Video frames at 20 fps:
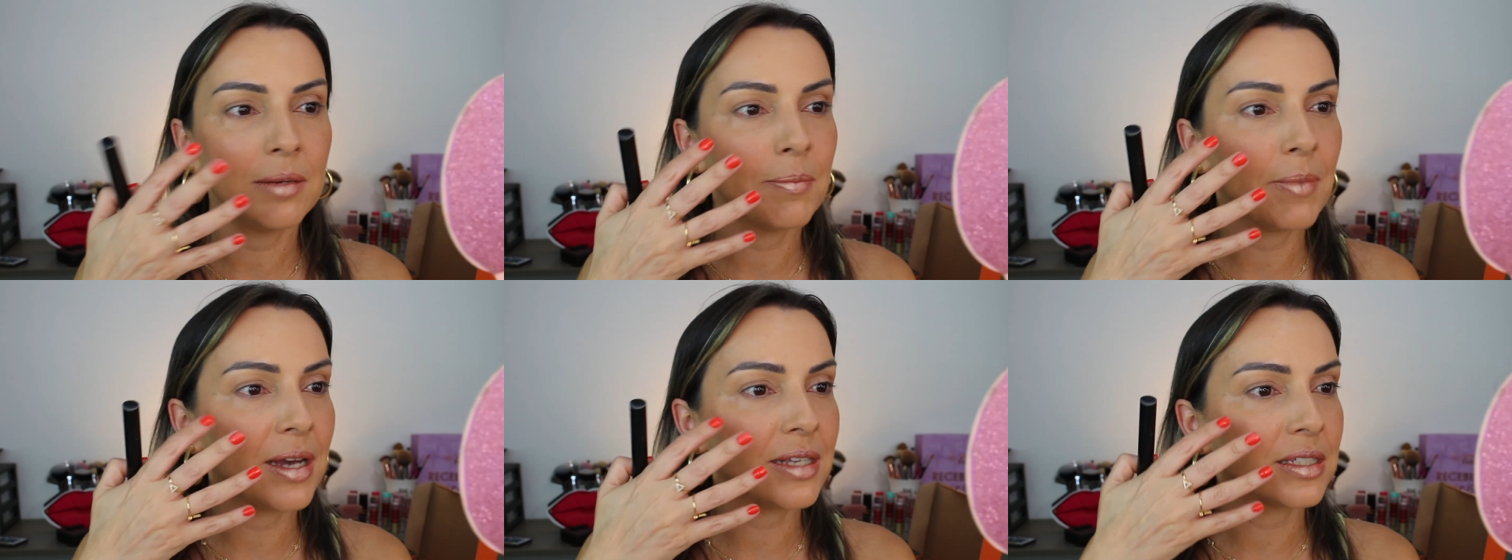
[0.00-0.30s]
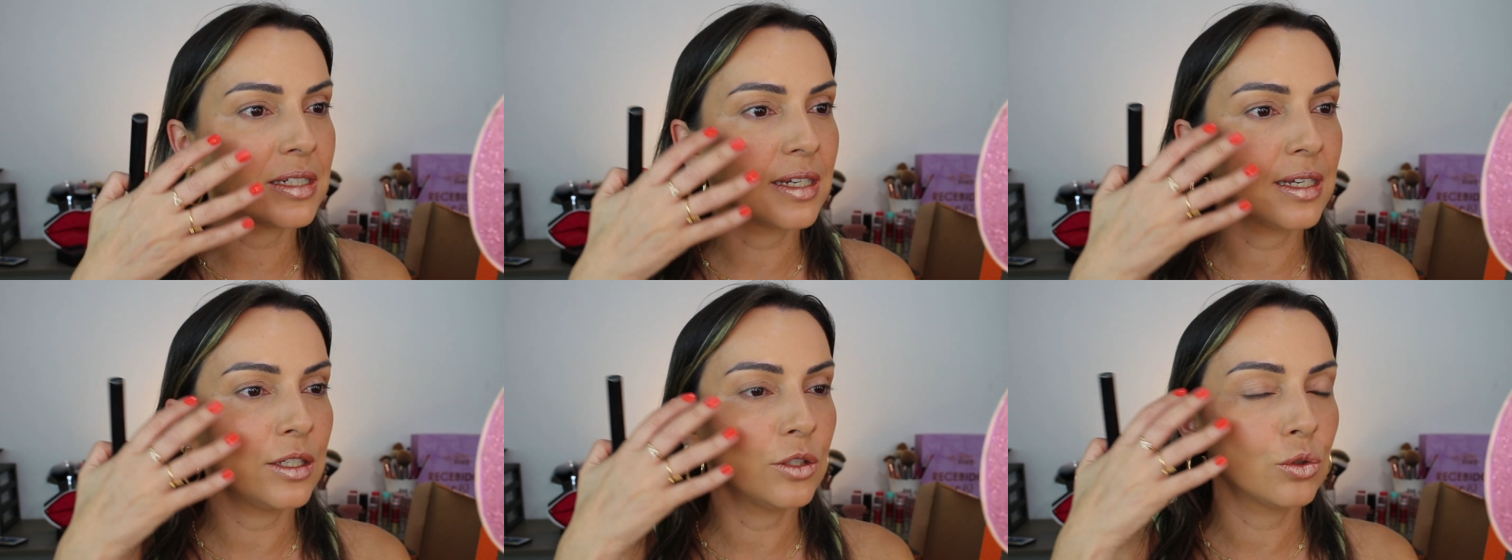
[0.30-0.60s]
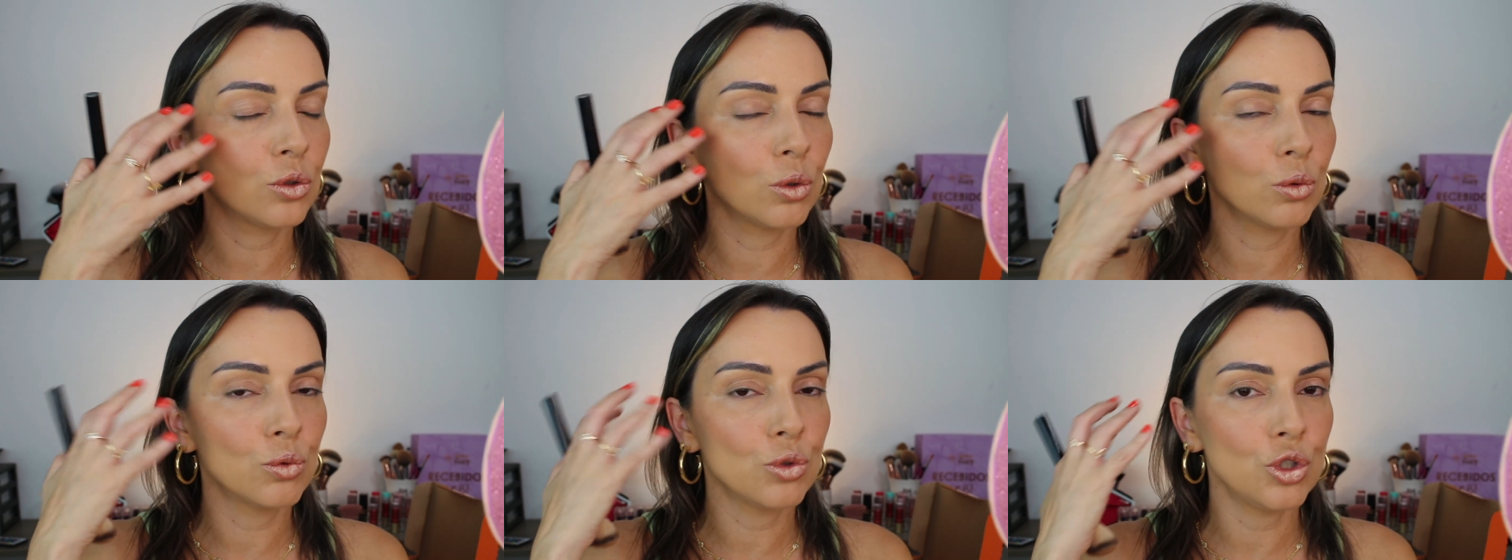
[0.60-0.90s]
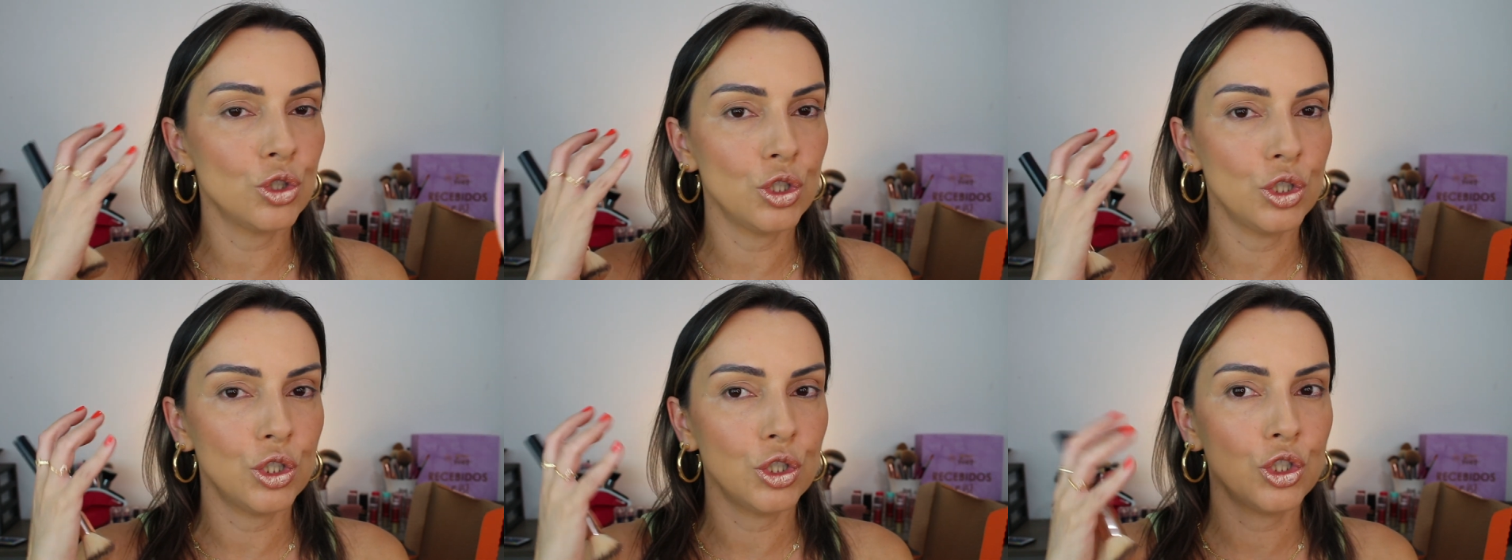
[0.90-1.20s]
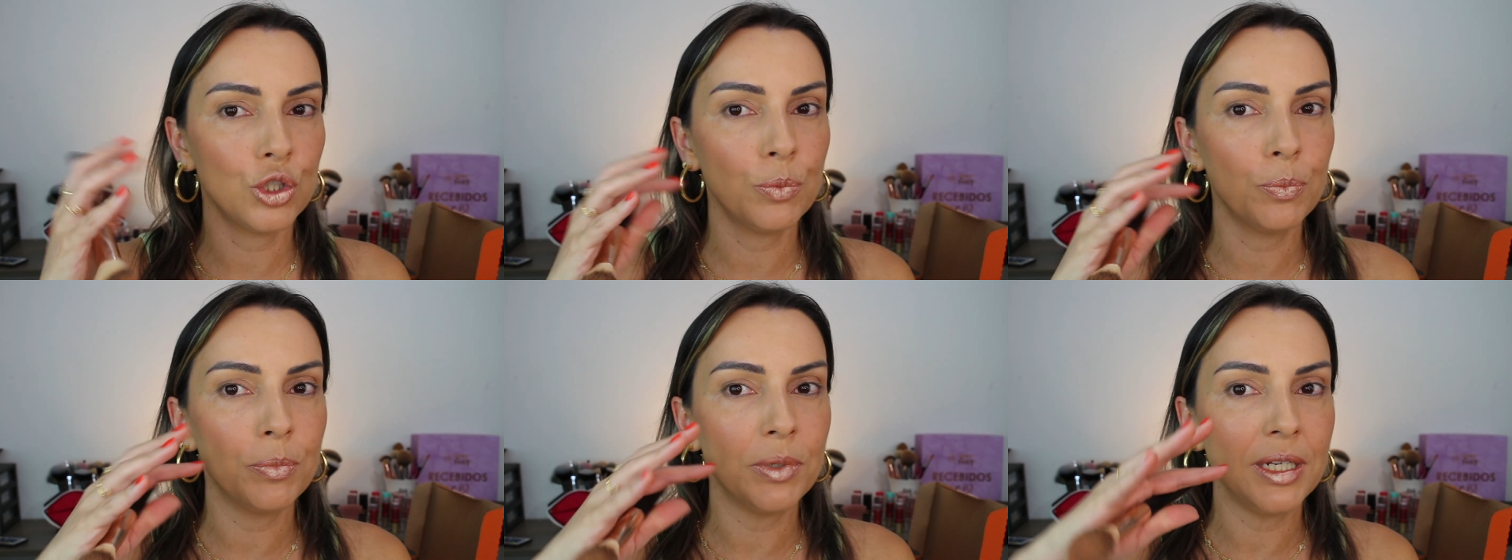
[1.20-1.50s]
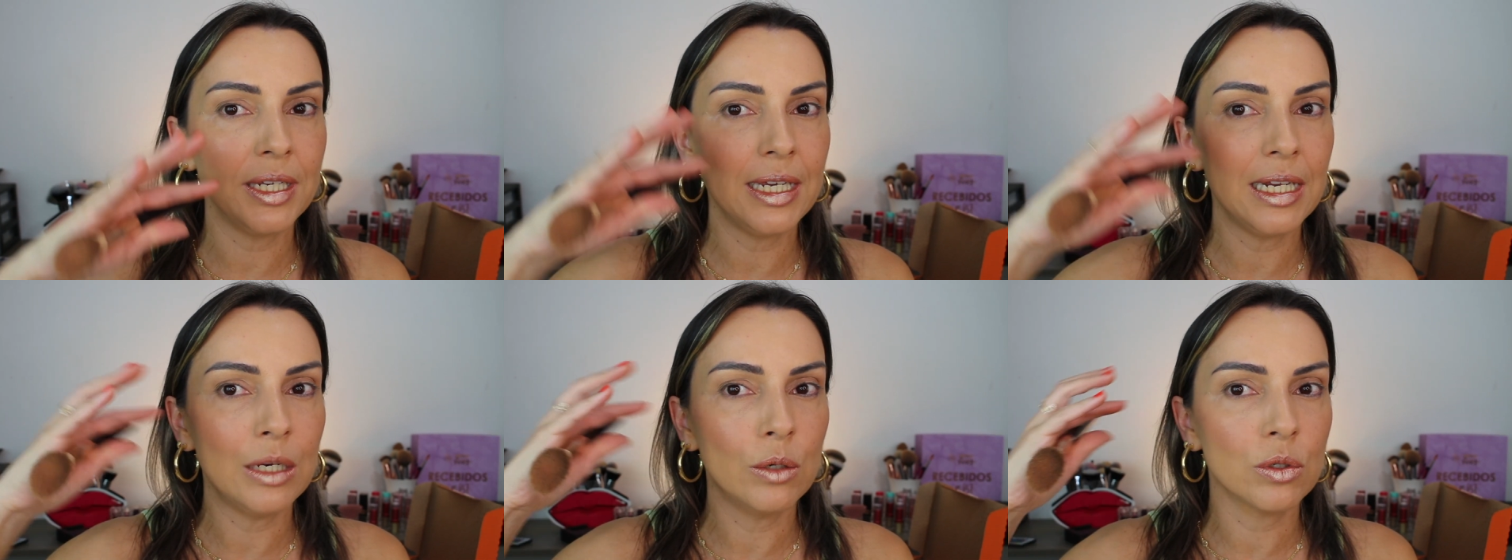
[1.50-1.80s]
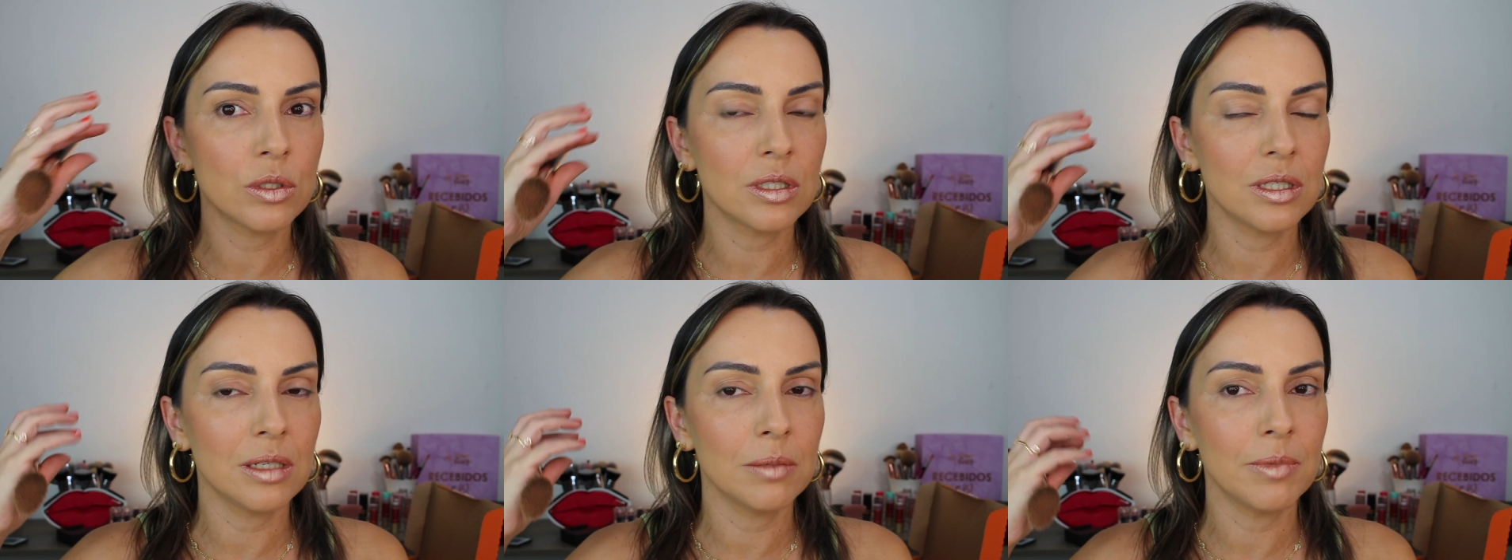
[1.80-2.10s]
mais aquele tom de, de brilho,
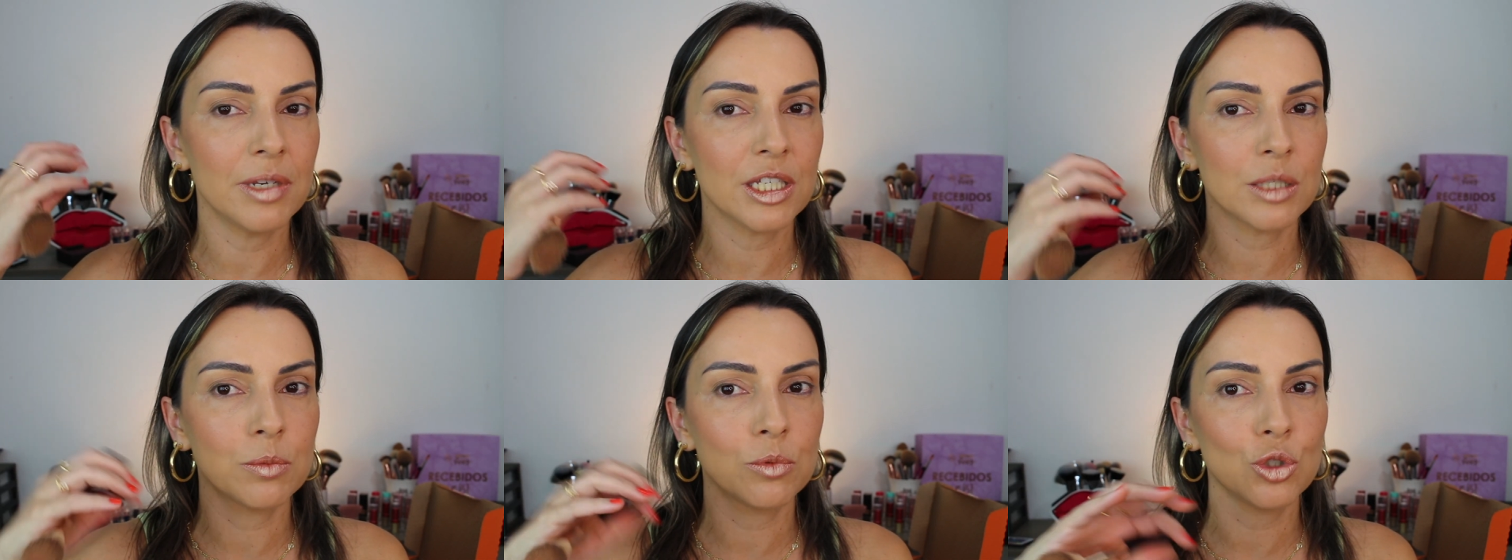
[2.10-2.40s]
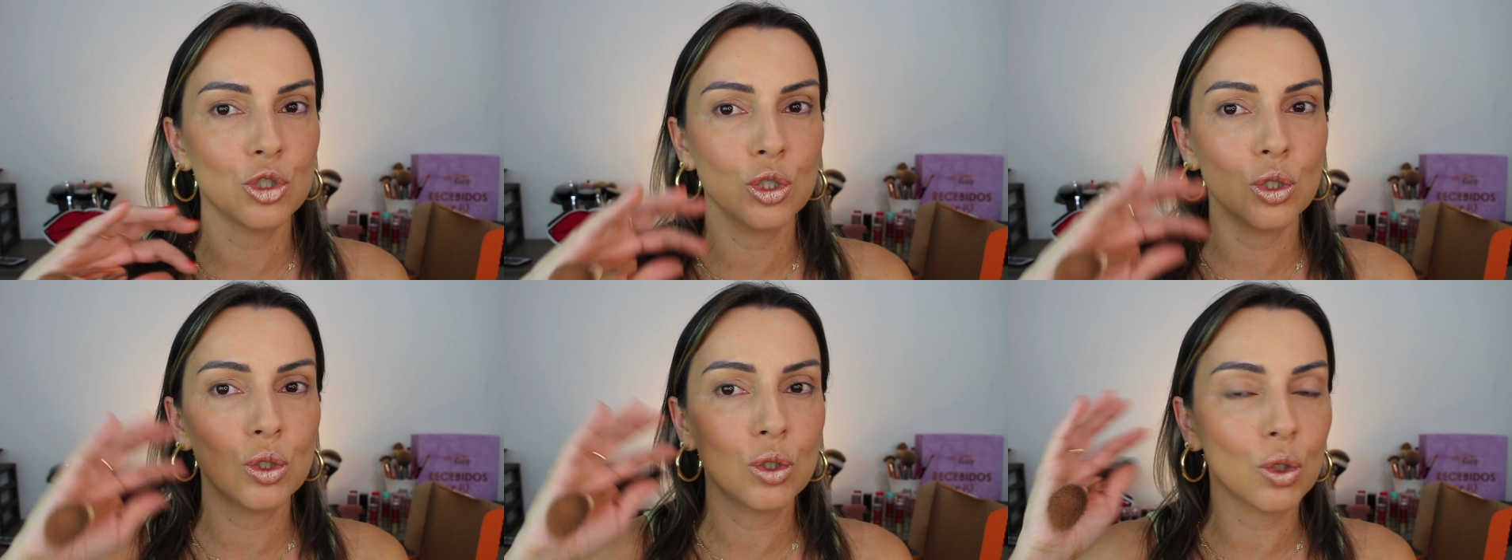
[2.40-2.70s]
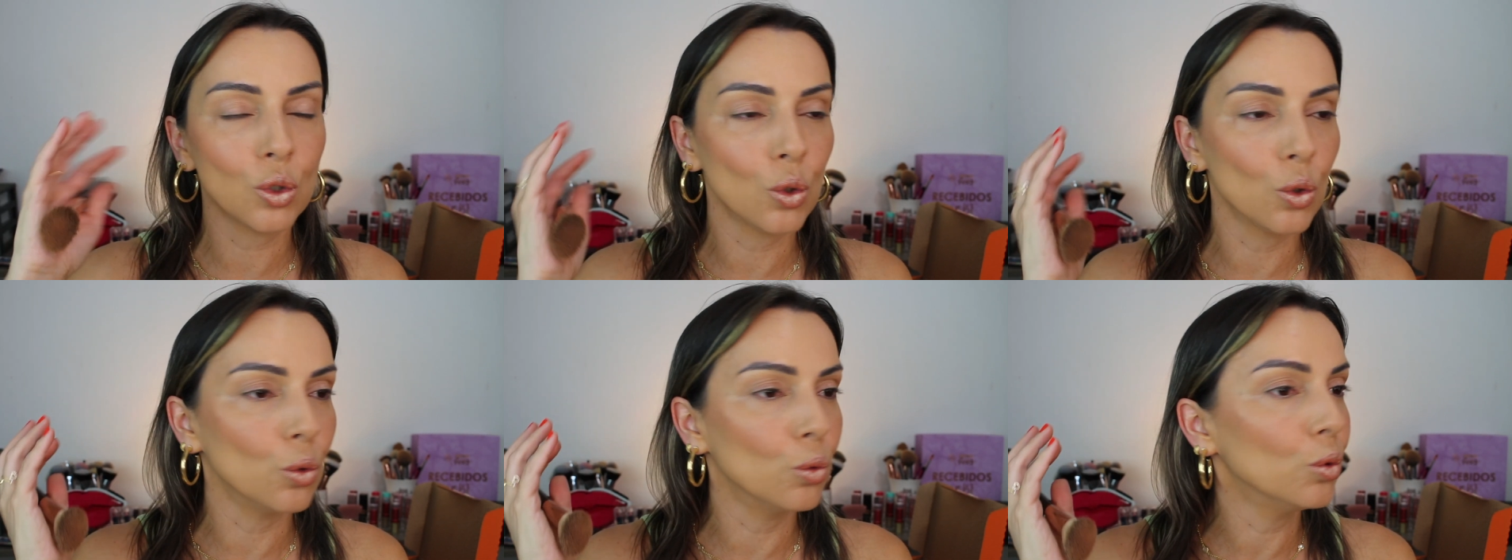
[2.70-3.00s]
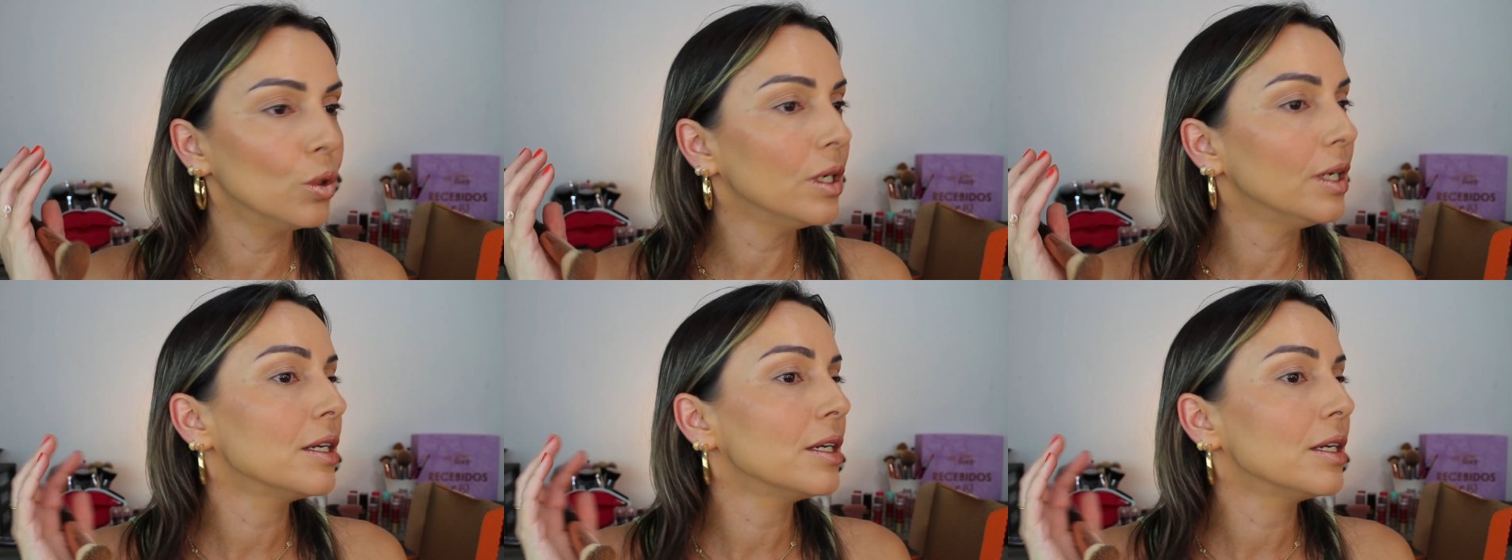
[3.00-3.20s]
assim mesmo, de glow.